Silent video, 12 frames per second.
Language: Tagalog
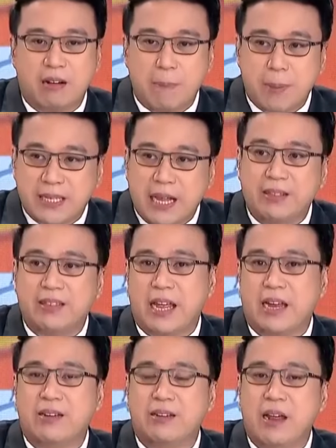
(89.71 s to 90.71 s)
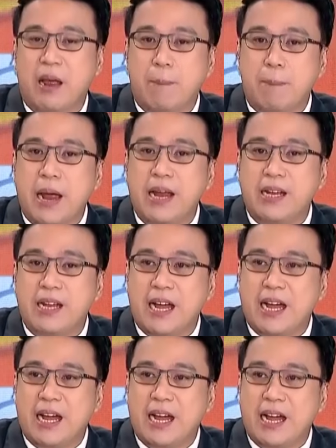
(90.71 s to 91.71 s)
represented by
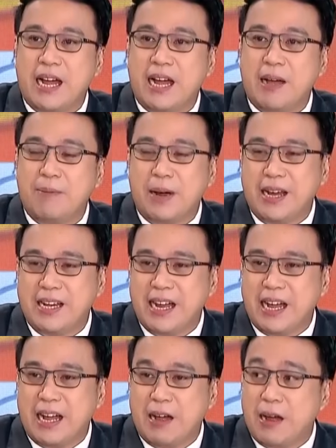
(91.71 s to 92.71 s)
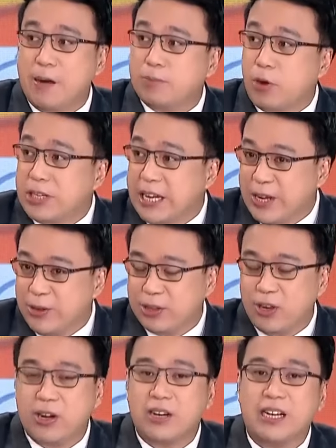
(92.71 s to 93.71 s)
the by the
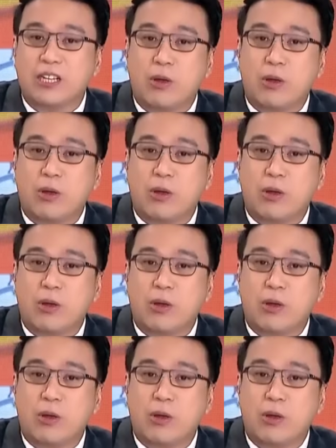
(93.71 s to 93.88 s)
prosecutor.